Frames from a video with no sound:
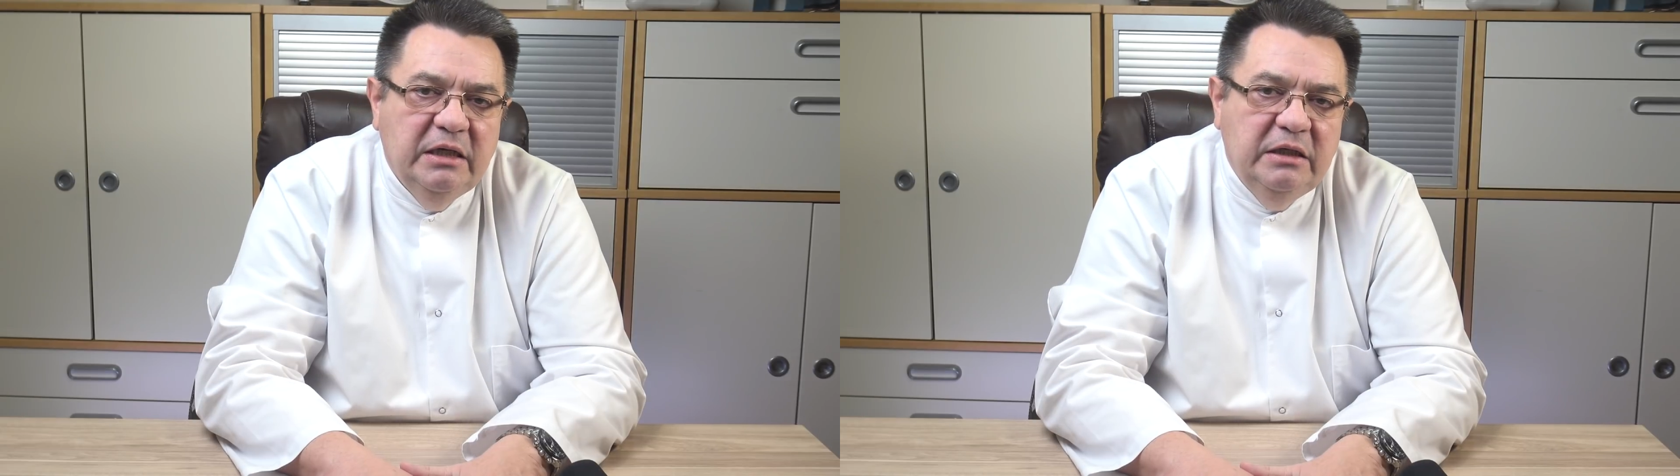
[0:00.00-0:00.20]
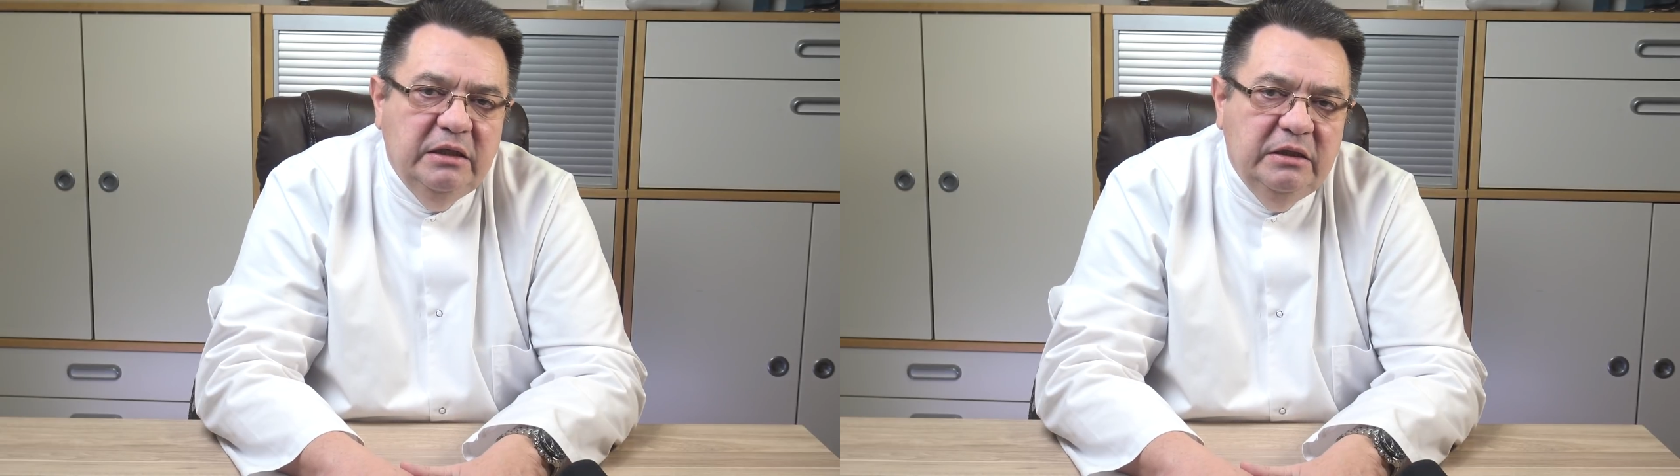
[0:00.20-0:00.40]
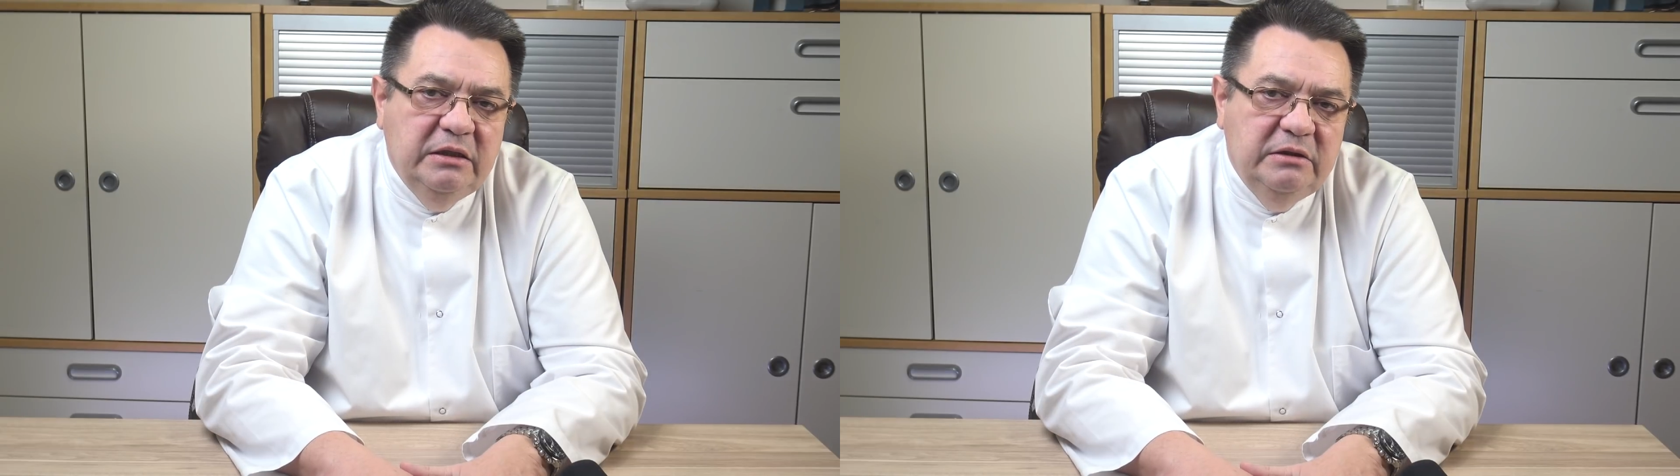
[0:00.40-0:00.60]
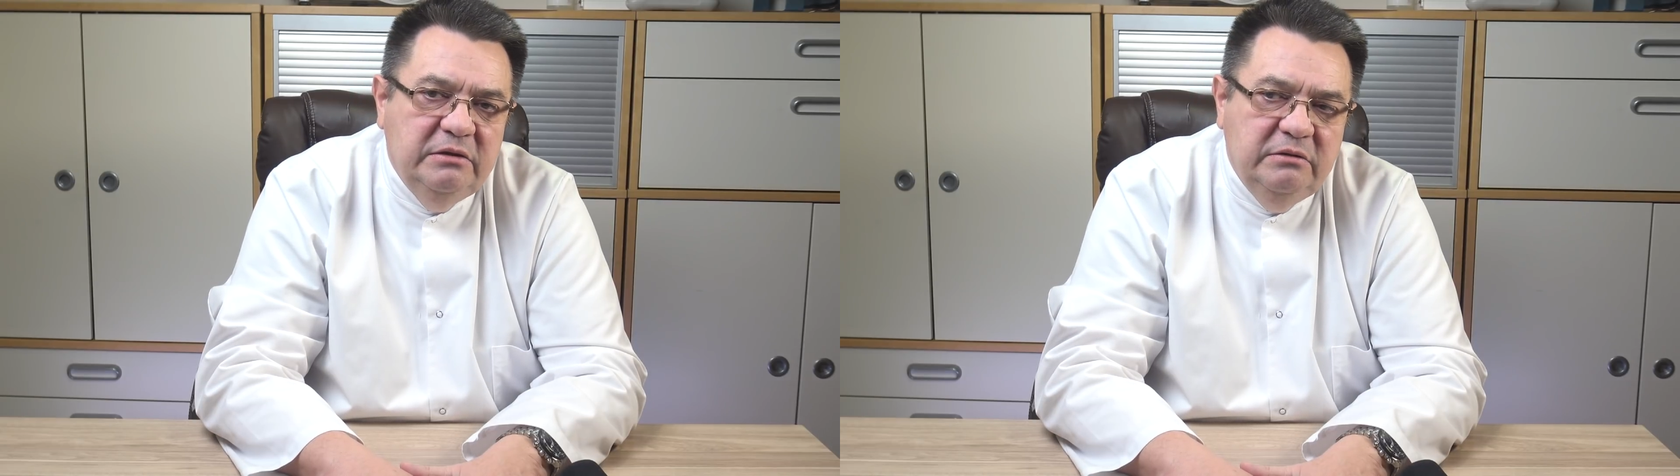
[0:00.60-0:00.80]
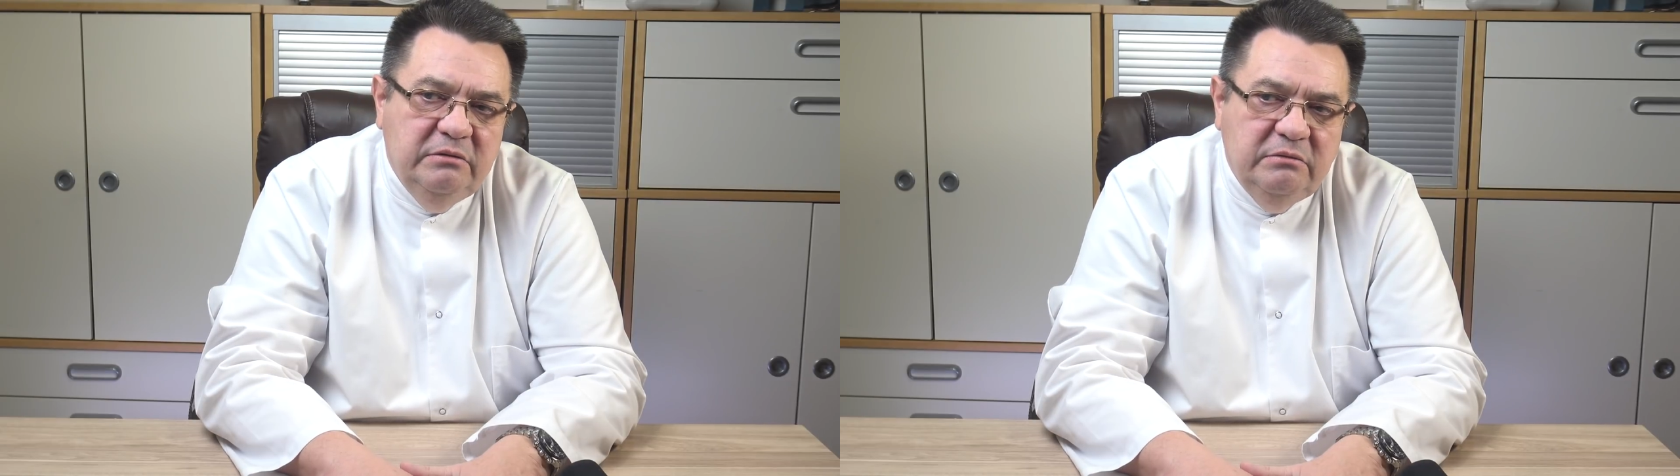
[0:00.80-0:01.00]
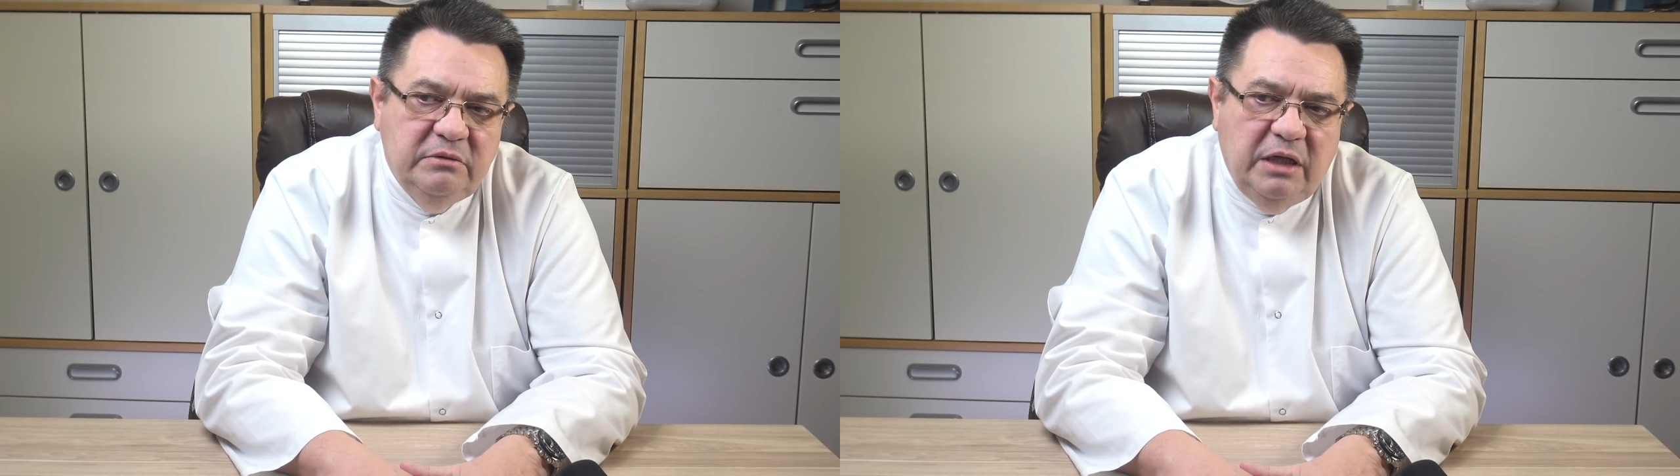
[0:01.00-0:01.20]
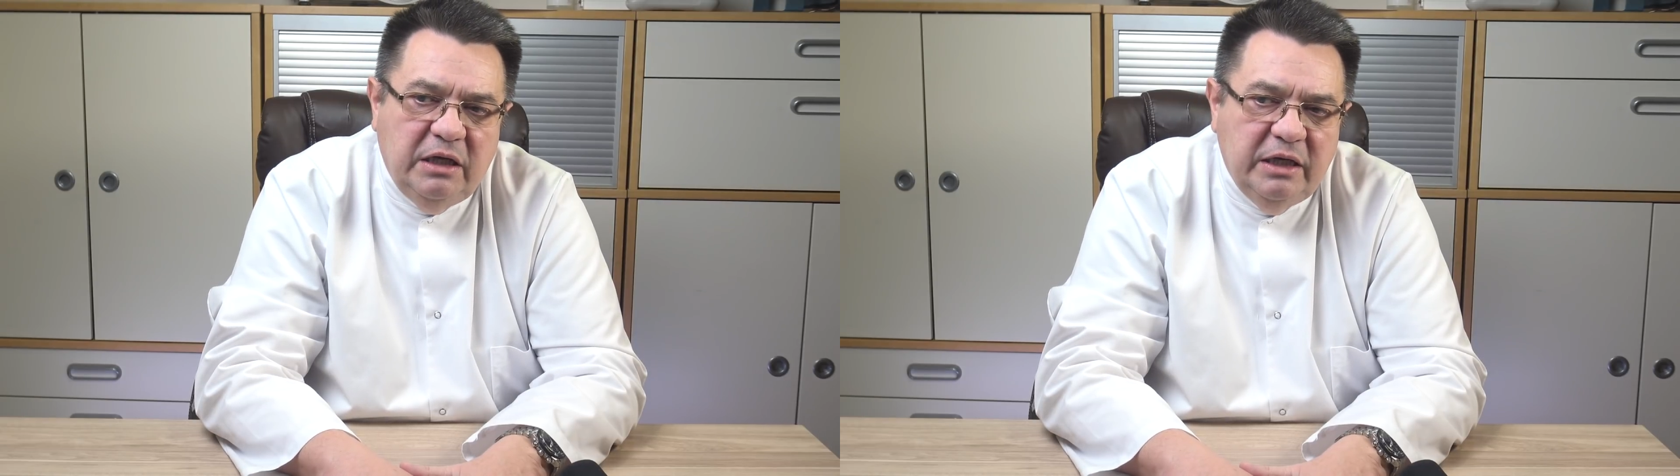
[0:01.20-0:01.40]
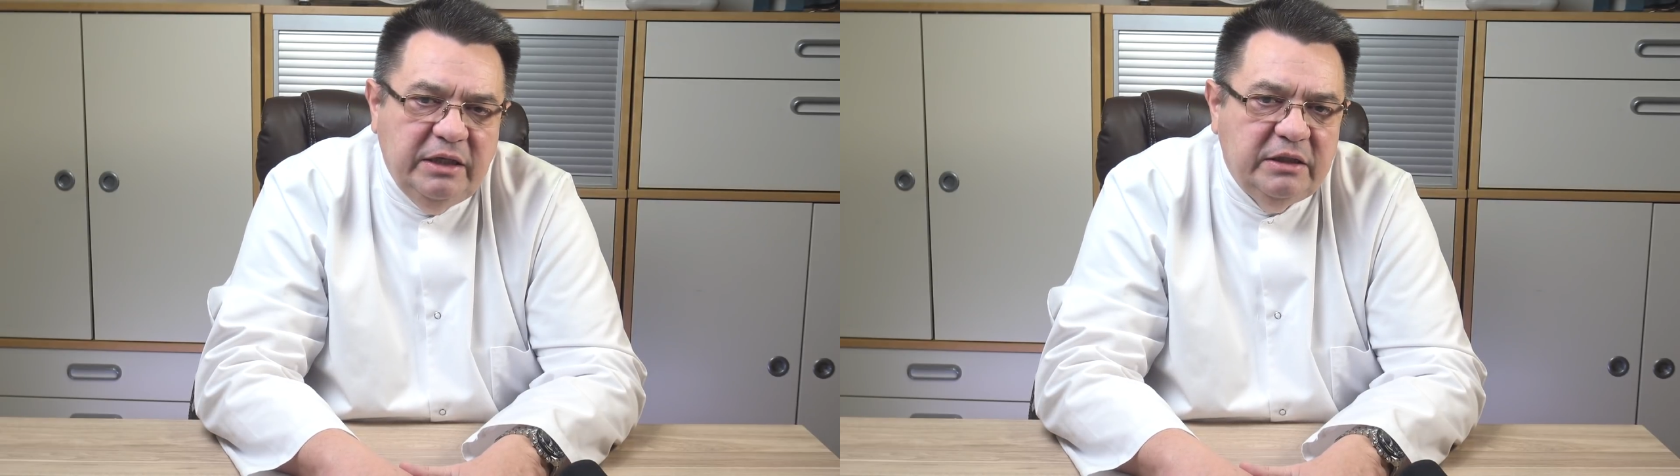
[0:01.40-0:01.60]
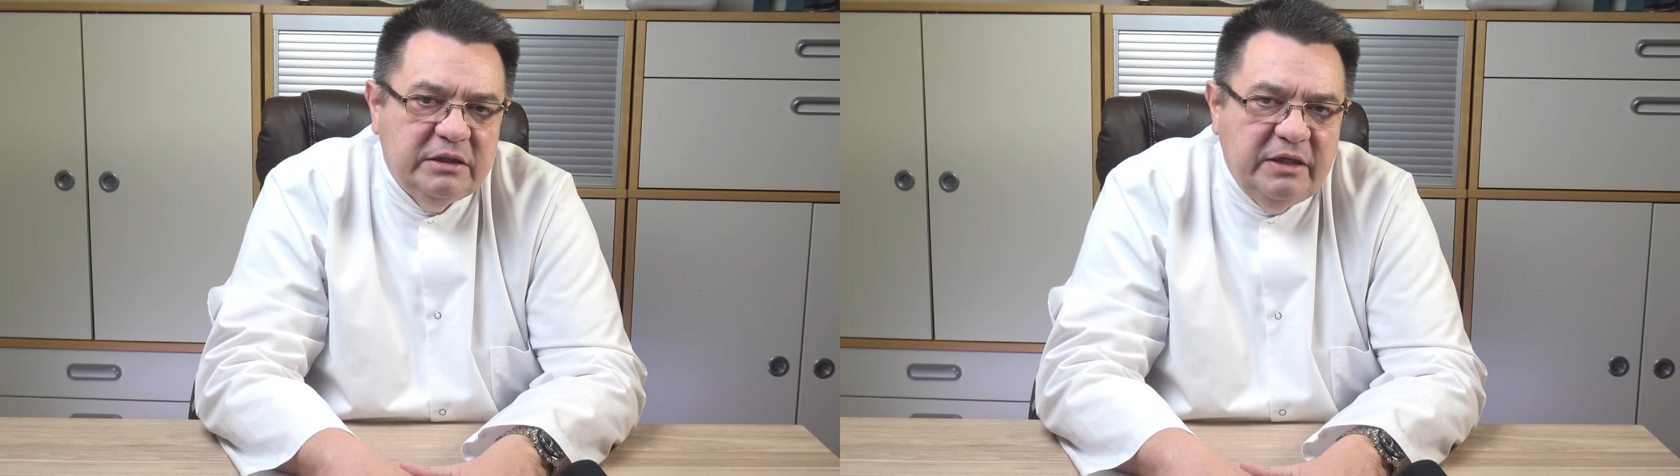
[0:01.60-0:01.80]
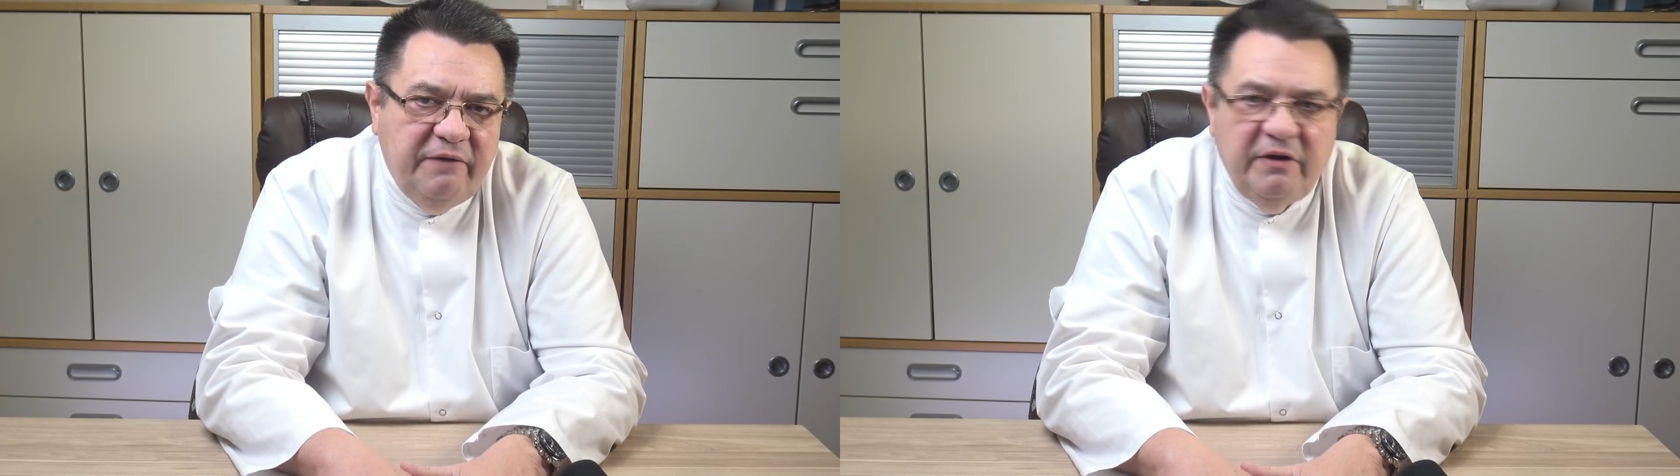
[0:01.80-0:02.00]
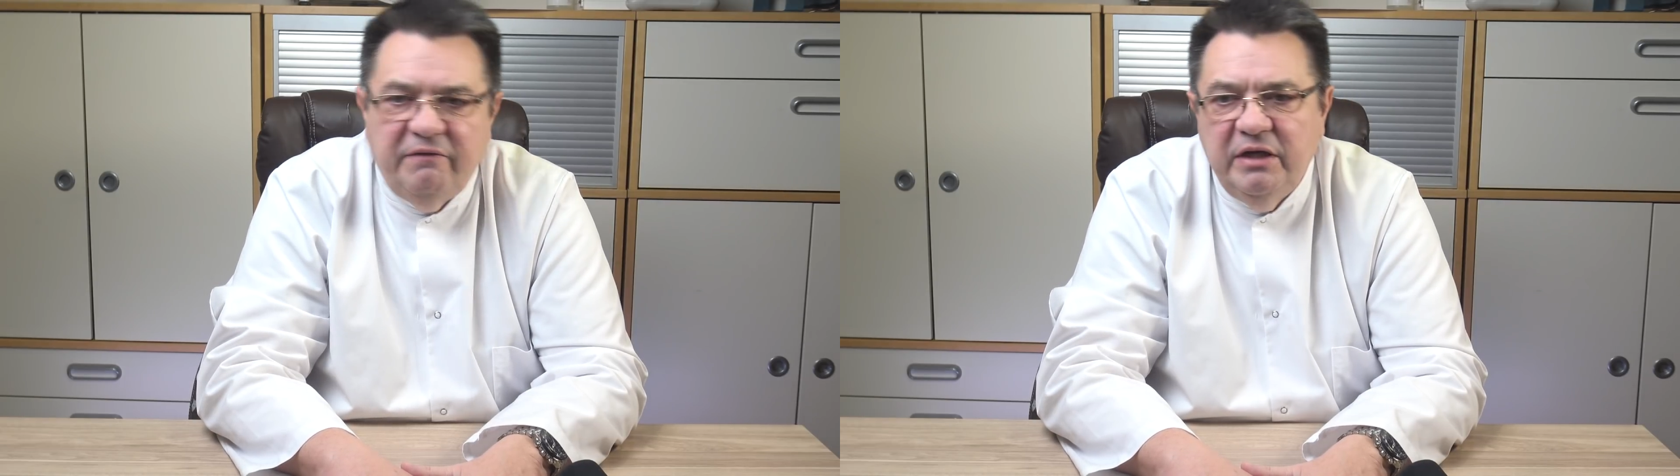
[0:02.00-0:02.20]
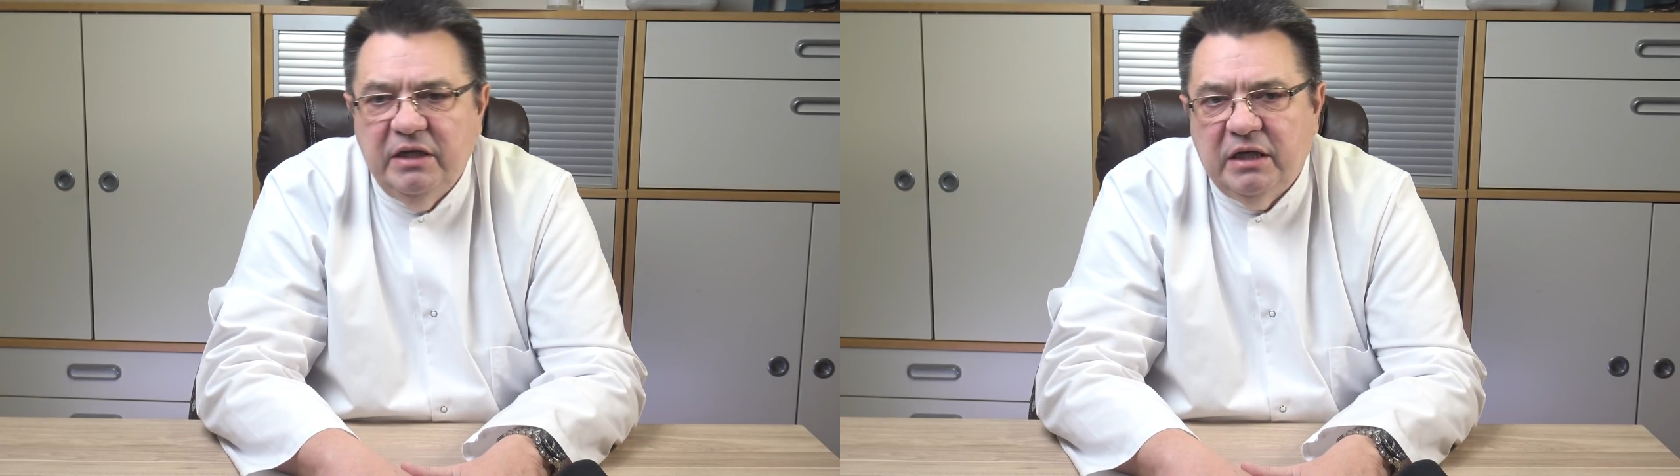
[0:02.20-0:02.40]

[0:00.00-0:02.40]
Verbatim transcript: э, на каких-то соревнованиях,